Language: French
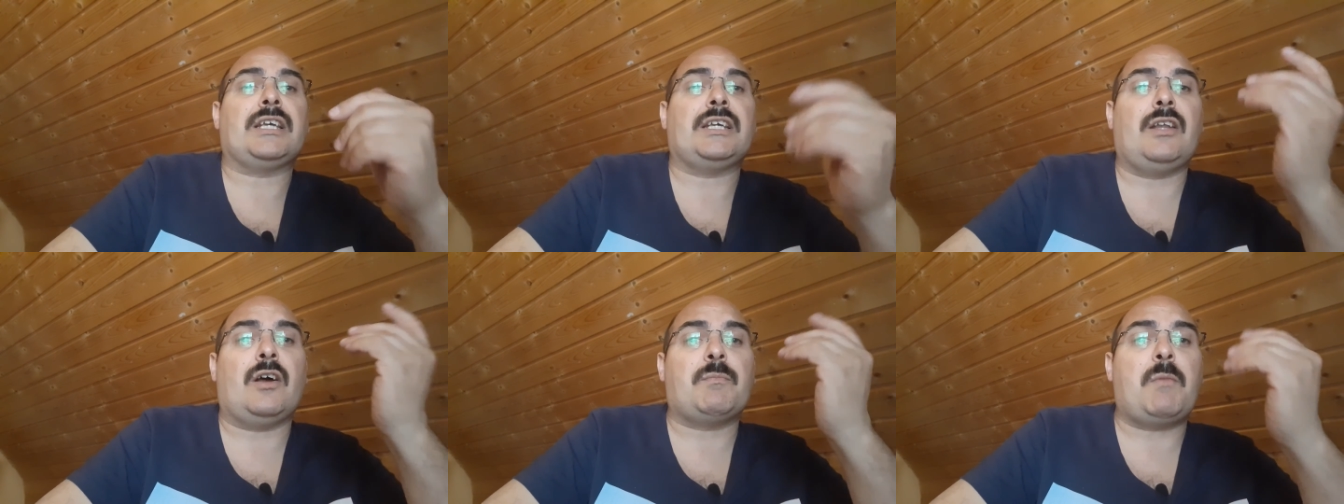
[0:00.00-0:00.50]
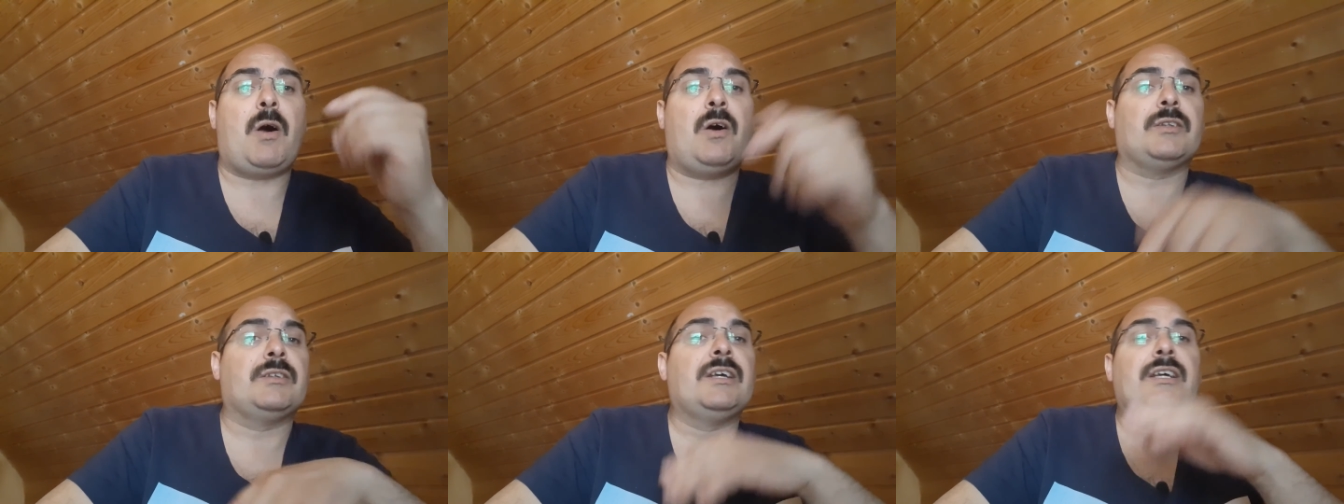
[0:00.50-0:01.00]
Qu'il
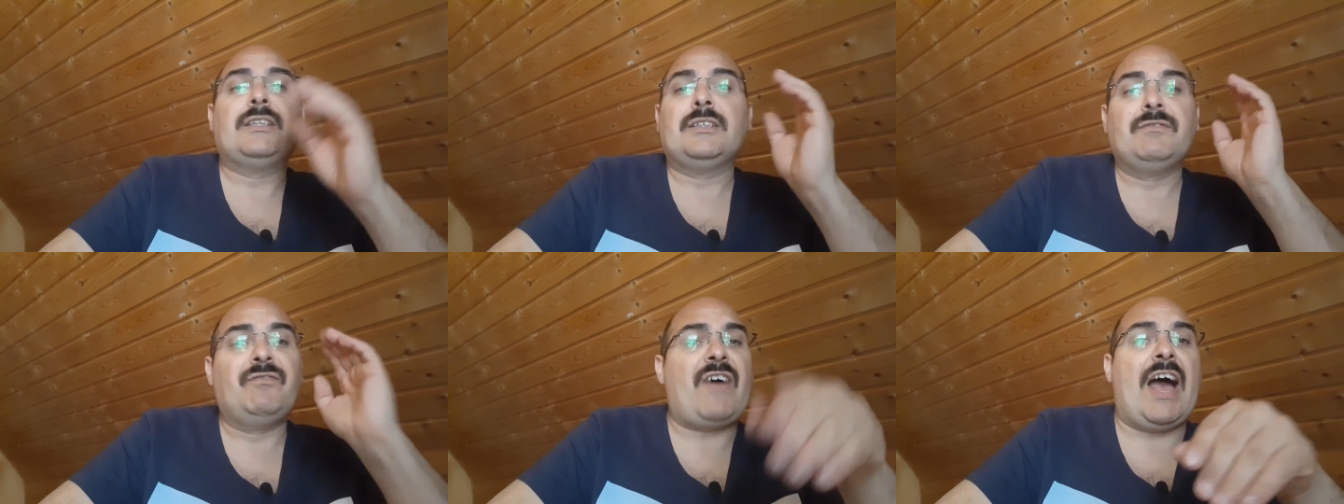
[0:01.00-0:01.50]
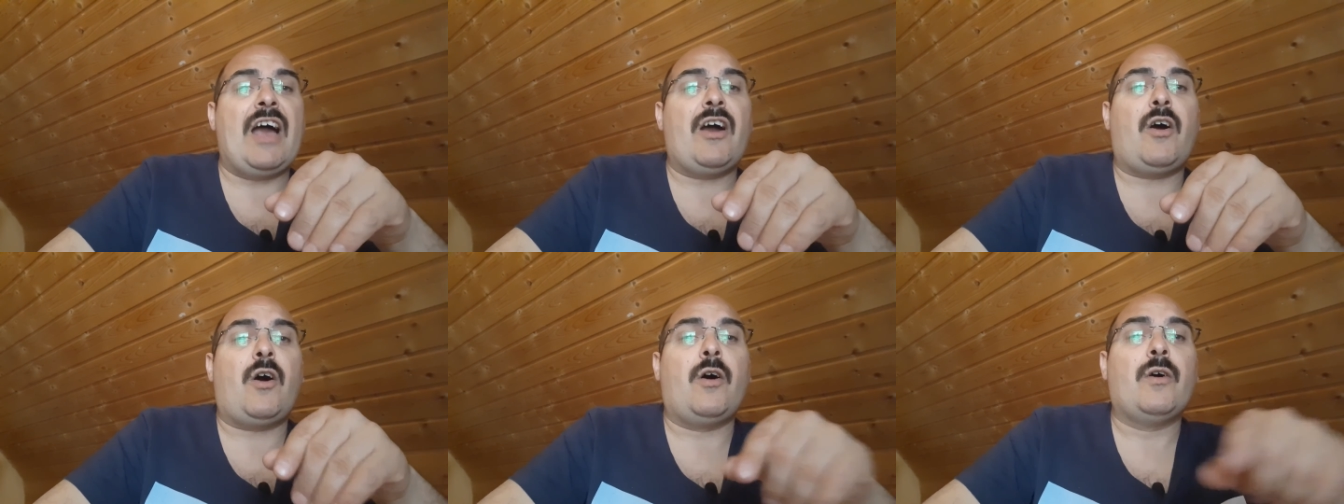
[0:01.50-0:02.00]
augmente 20
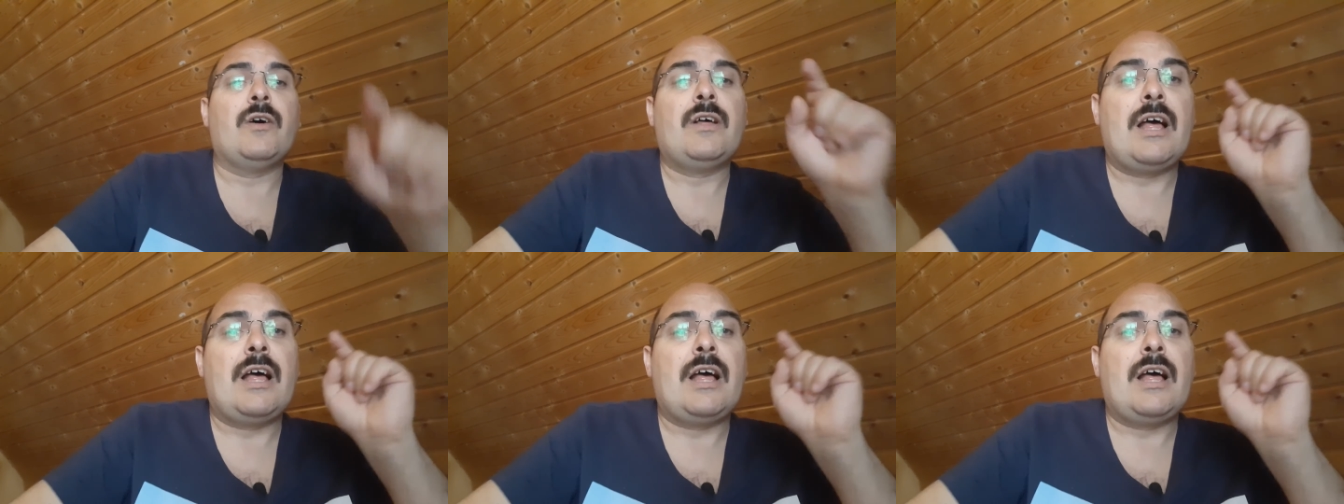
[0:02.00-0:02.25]
euros